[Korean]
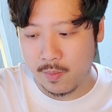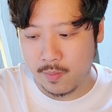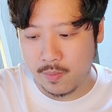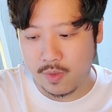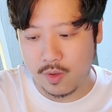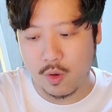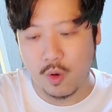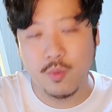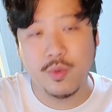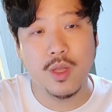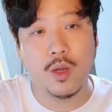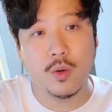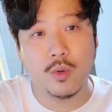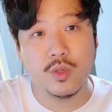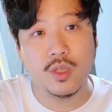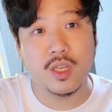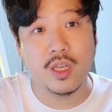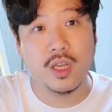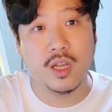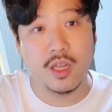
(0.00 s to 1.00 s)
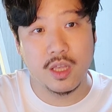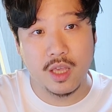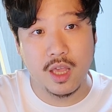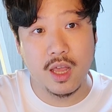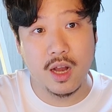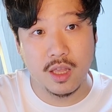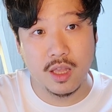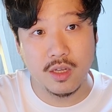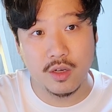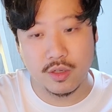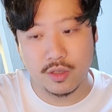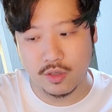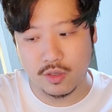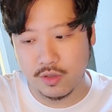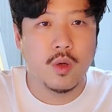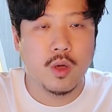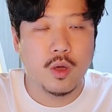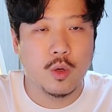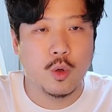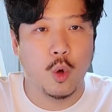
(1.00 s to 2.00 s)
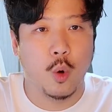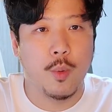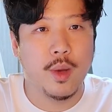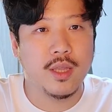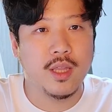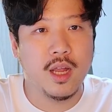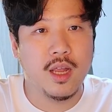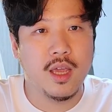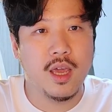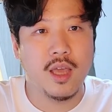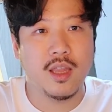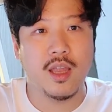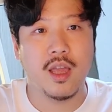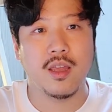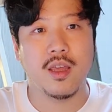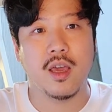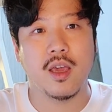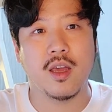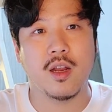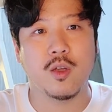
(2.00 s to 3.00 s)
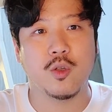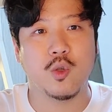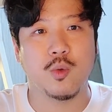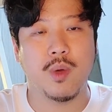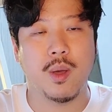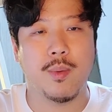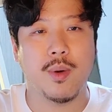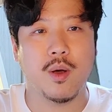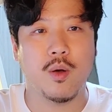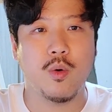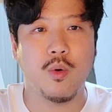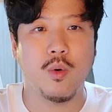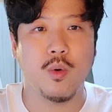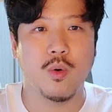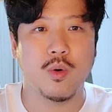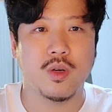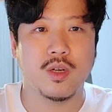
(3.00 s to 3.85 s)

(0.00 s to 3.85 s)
여러분의 로스팅기를 이해를 하는 거죠. 교반 날개에 대한 얘기를 좀 해봤고